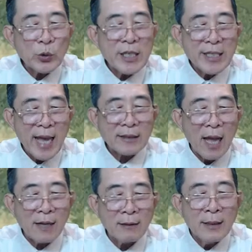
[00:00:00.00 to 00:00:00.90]
thiên nhạc
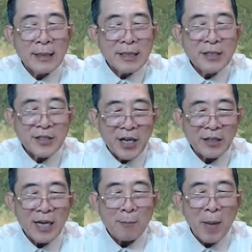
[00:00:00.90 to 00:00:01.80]
thần, như
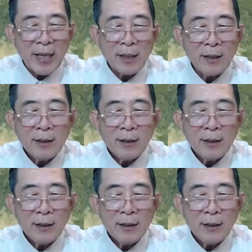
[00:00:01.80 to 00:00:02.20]
những đám mây.